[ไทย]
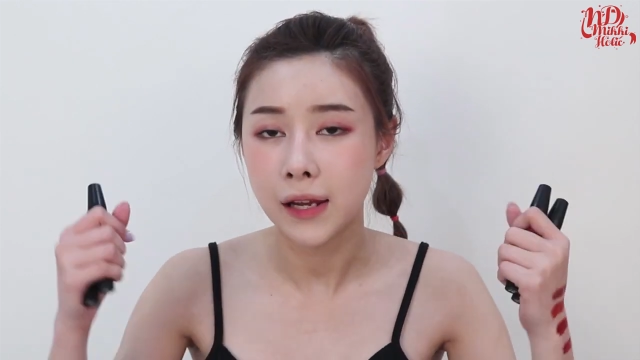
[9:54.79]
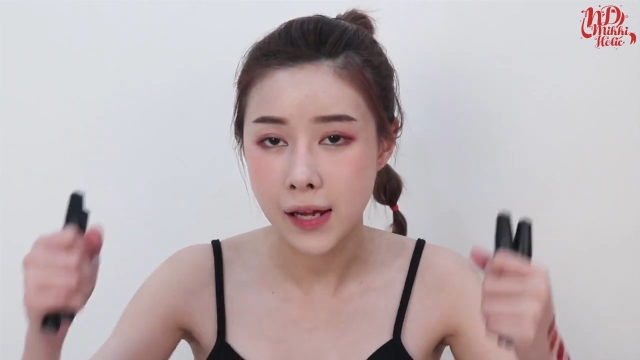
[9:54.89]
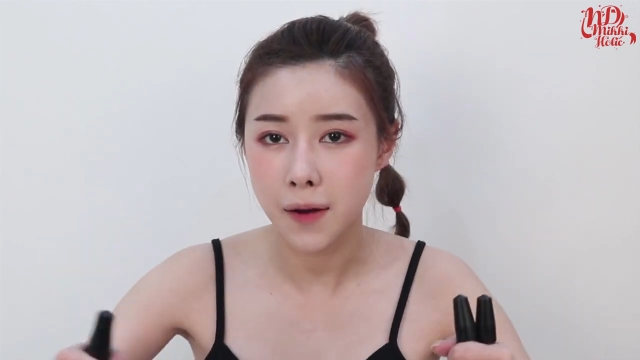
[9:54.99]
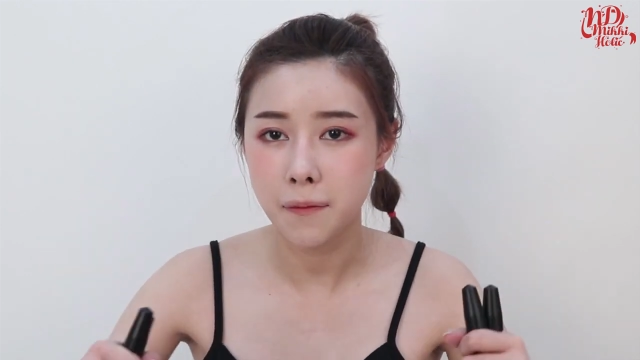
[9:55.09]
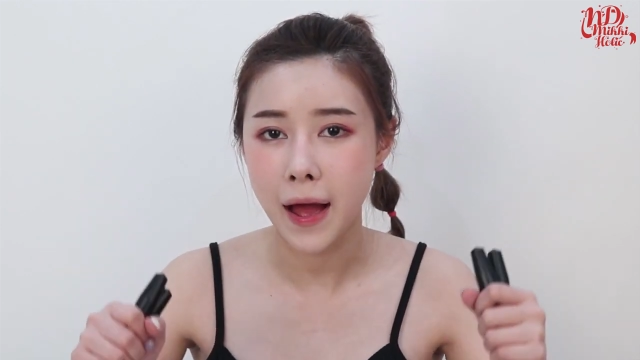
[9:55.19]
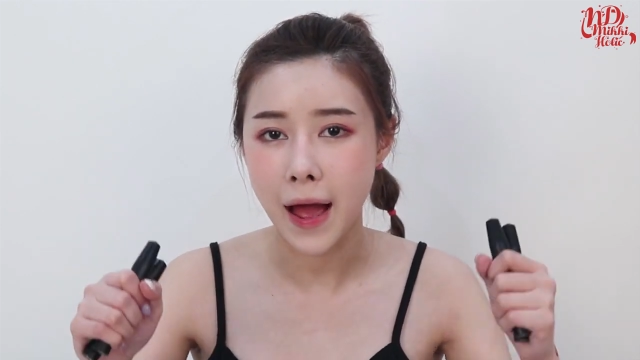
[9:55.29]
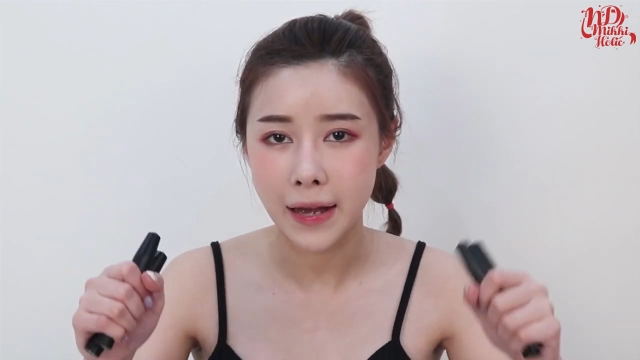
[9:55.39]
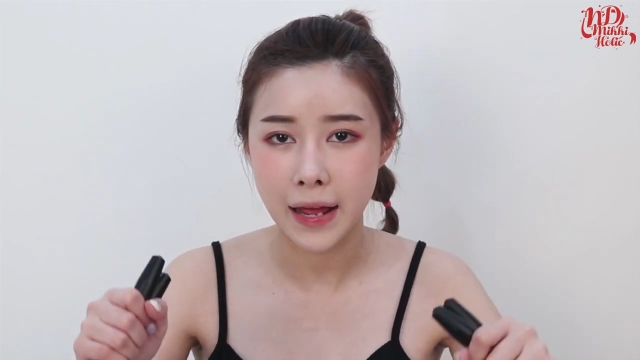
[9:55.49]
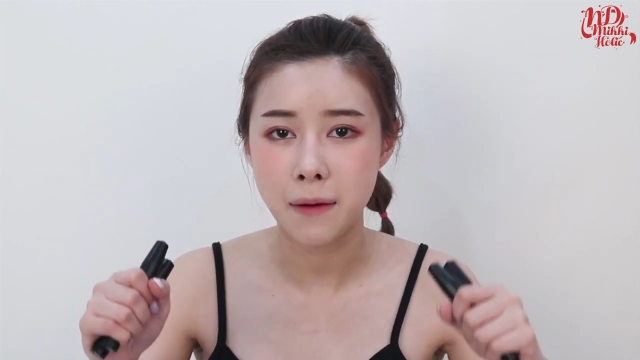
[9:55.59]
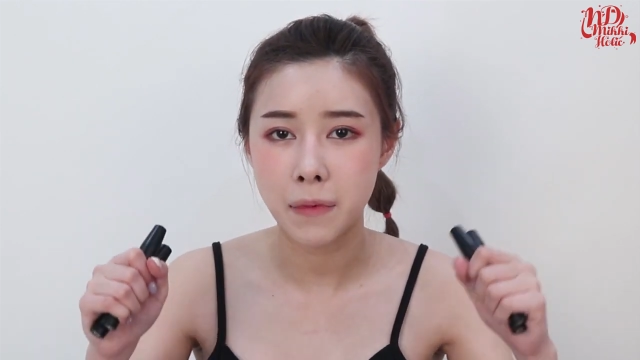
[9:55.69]
เลือกมาอั
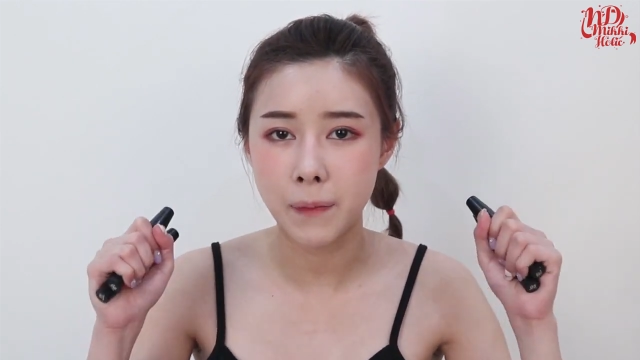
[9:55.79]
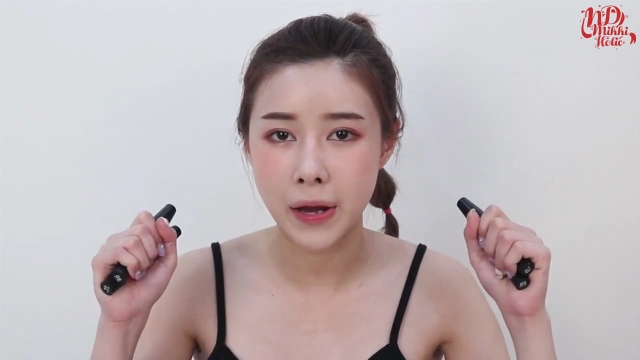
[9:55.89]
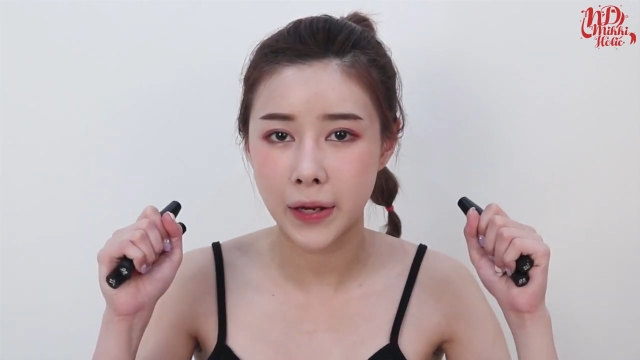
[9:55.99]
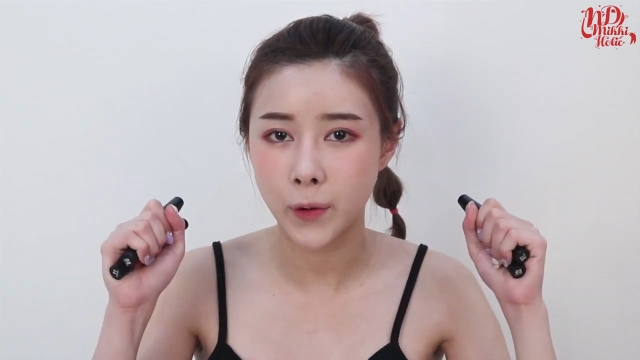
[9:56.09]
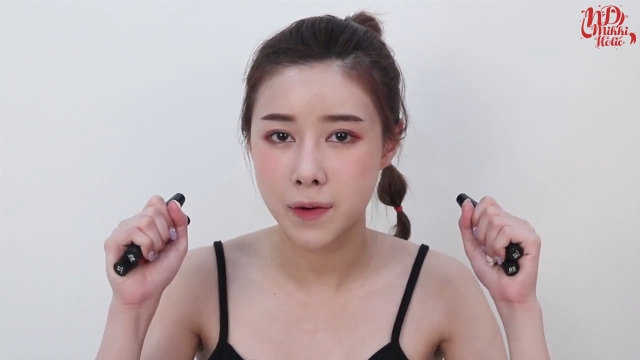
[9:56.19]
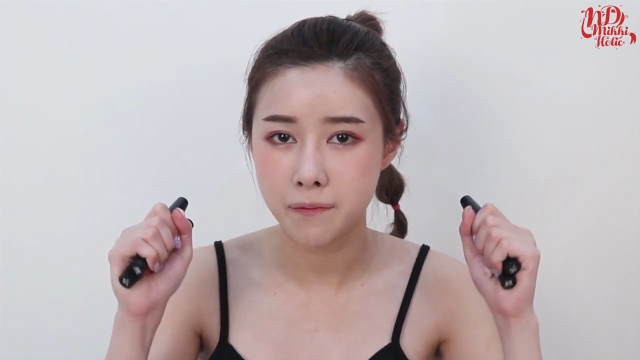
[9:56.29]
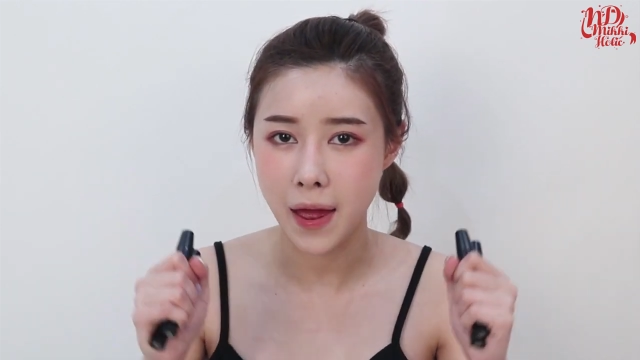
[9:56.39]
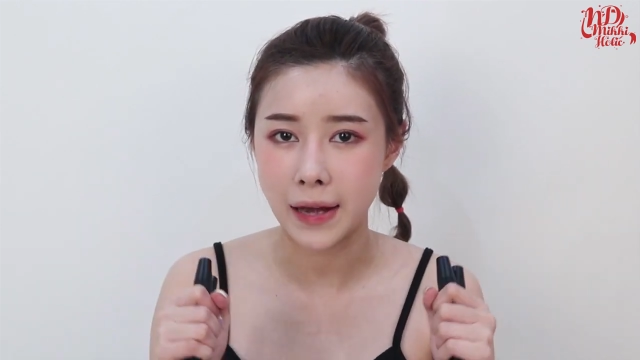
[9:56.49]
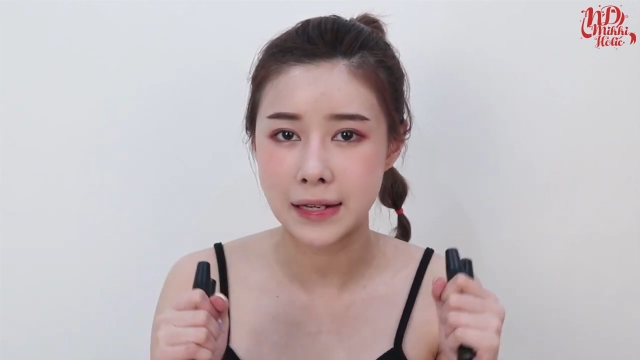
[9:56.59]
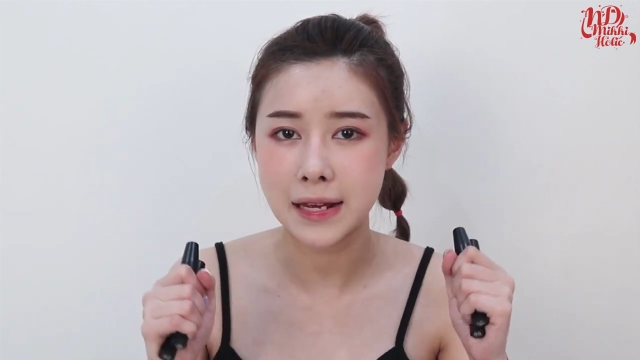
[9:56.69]
นเนี้ยมันเป็น Liquid
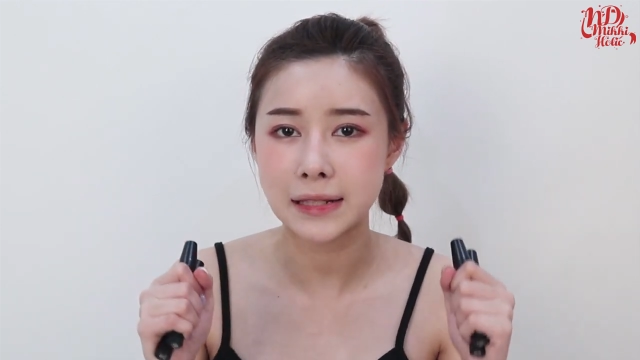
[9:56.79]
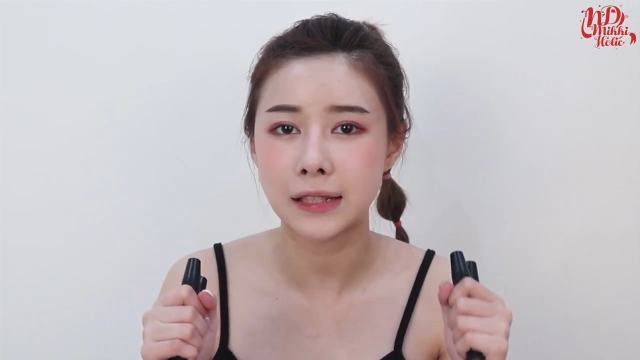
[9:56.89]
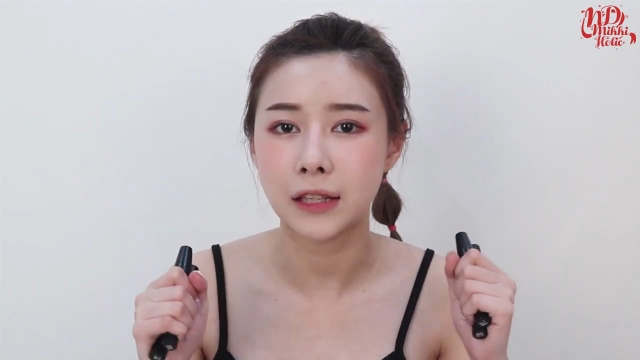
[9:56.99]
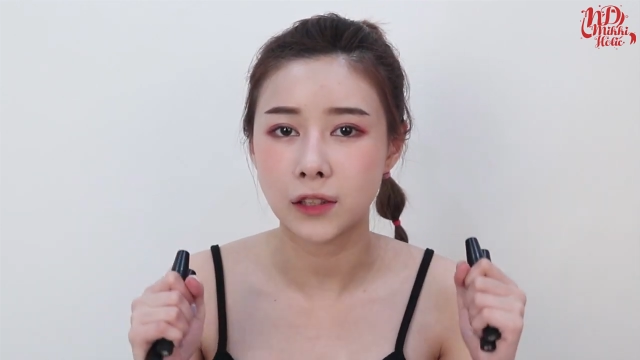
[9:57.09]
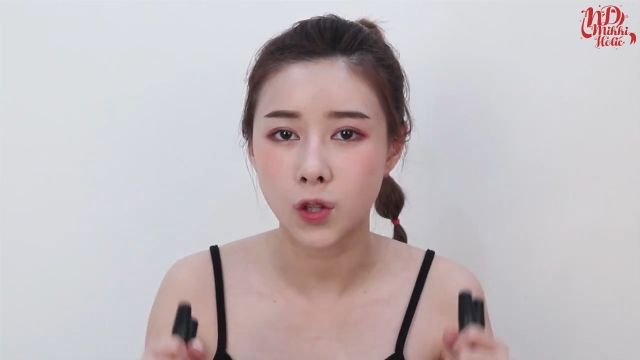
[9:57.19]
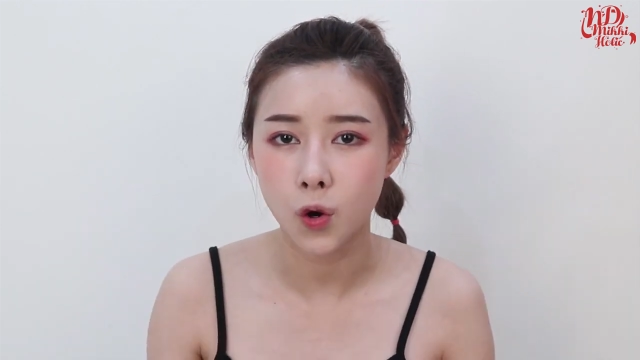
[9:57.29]
Matte ที่จะติด